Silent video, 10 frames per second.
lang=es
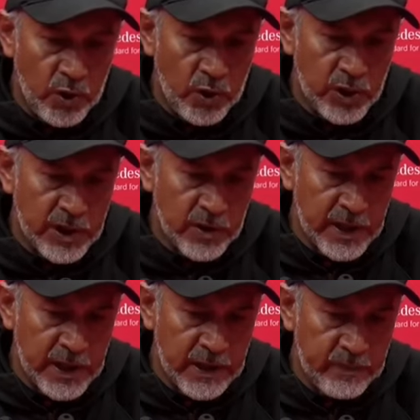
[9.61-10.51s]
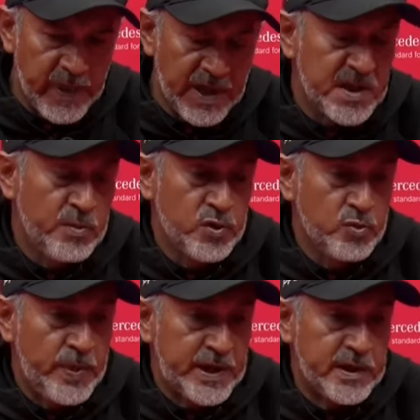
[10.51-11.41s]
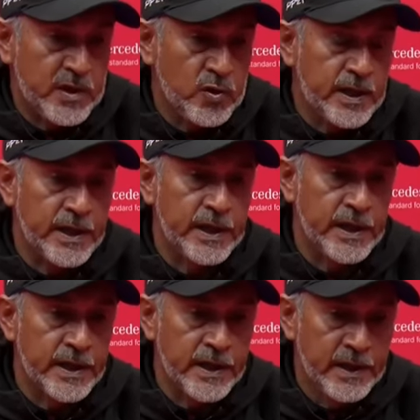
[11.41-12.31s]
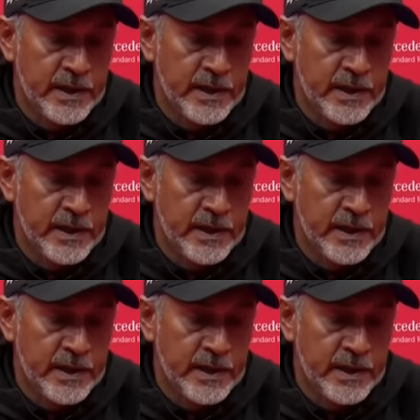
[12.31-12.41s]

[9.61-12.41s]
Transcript: hoy creo que planteamos un partido que,